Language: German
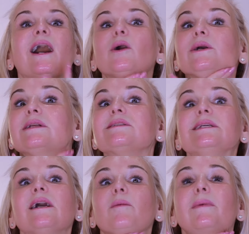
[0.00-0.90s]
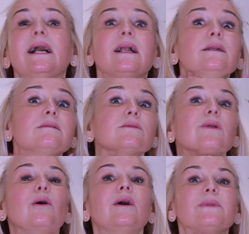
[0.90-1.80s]
auch jetzt hier am Hals und
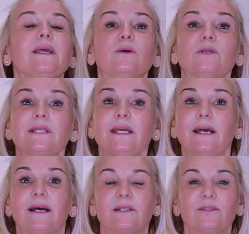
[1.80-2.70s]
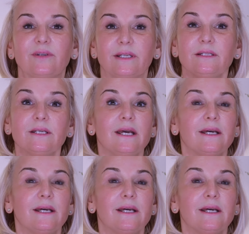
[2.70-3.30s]
auch am Dekolleté angewandt,